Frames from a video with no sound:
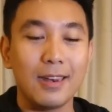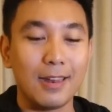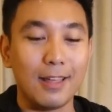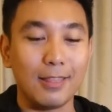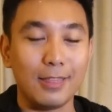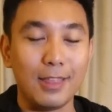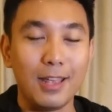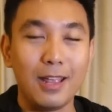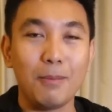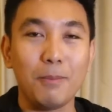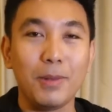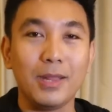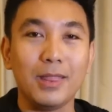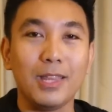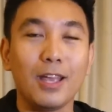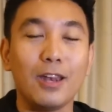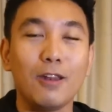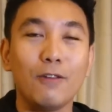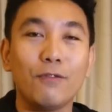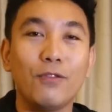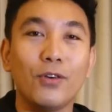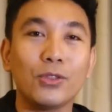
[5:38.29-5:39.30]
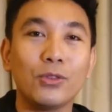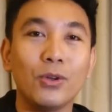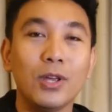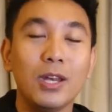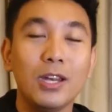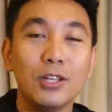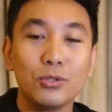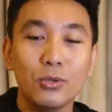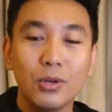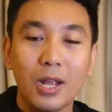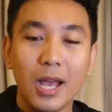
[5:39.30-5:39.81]
Nanti meetingnya di foto
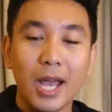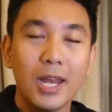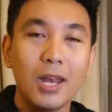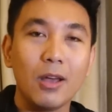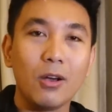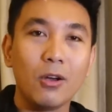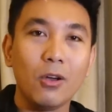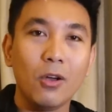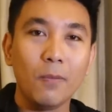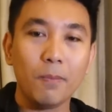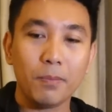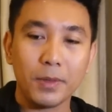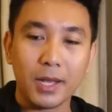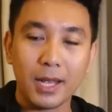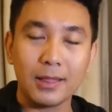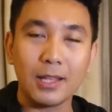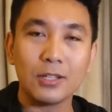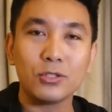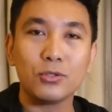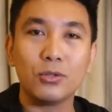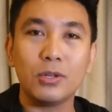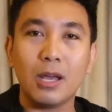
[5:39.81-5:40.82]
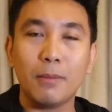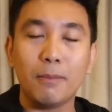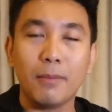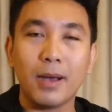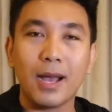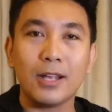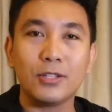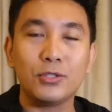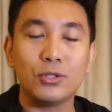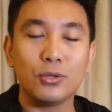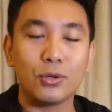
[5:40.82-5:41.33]
ini sudah ada kok. Kita sudah
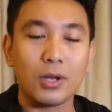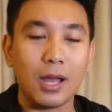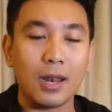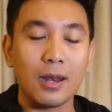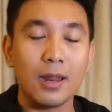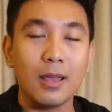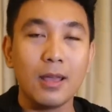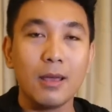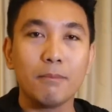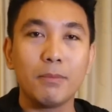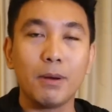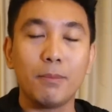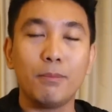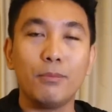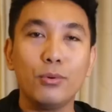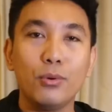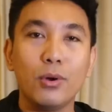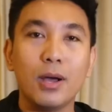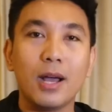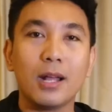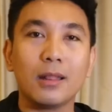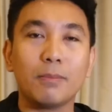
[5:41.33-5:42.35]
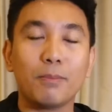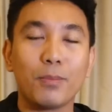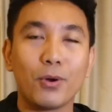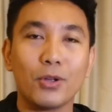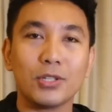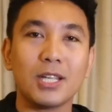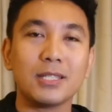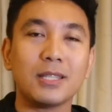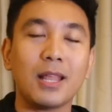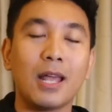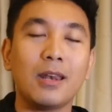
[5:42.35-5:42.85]
mengajukan membuat
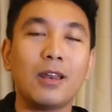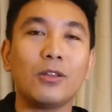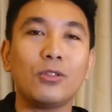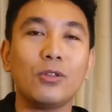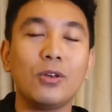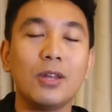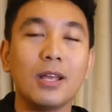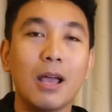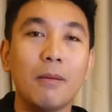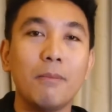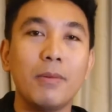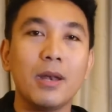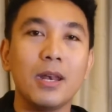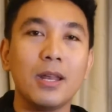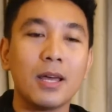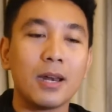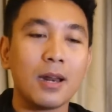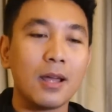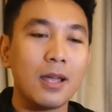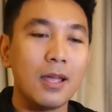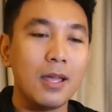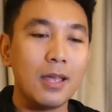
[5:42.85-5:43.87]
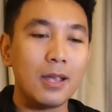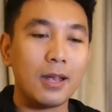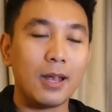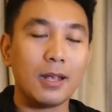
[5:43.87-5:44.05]
proses tender itu dengan benar.